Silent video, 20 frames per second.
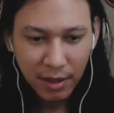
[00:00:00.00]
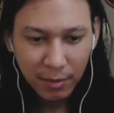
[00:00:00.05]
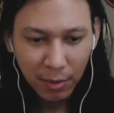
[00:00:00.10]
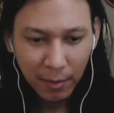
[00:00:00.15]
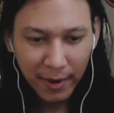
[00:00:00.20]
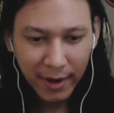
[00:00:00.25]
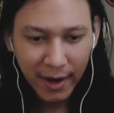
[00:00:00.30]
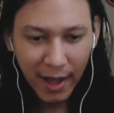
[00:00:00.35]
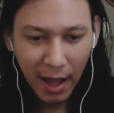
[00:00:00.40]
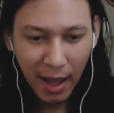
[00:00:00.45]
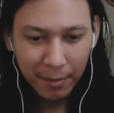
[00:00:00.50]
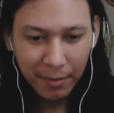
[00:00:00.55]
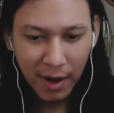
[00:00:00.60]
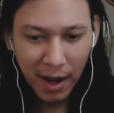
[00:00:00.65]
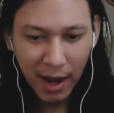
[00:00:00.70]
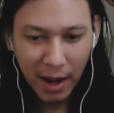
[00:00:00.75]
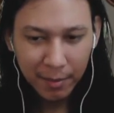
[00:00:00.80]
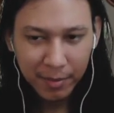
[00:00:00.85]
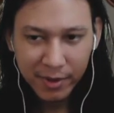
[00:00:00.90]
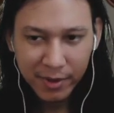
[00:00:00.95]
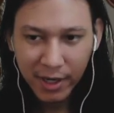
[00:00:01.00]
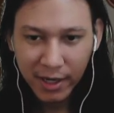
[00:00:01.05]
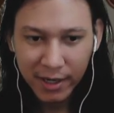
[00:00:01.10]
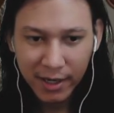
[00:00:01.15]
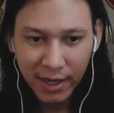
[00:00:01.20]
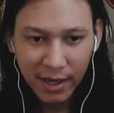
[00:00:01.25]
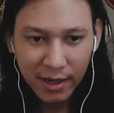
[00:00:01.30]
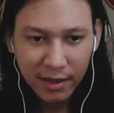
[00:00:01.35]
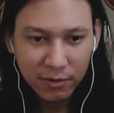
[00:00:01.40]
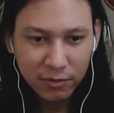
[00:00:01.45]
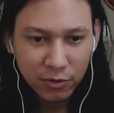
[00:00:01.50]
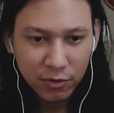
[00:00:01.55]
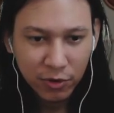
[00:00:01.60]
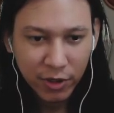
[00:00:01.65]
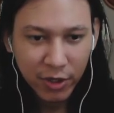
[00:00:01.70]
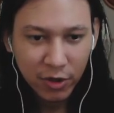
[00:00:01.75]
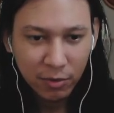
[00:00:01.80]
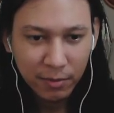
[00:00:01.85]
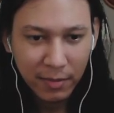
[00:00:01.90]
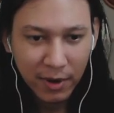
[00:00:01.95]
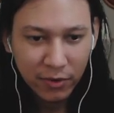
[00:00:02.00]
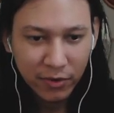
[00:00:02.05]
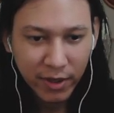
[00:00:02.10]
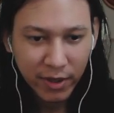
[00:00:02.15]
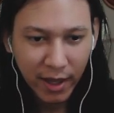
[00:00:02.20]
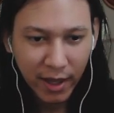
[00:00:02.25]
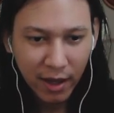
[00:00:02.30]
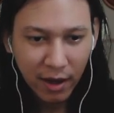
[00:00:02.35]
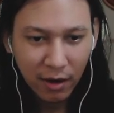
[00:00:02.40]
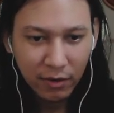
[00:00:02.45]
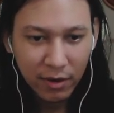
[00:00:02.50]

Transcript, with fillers: dia belum ada up update ya untuk hero barunya ya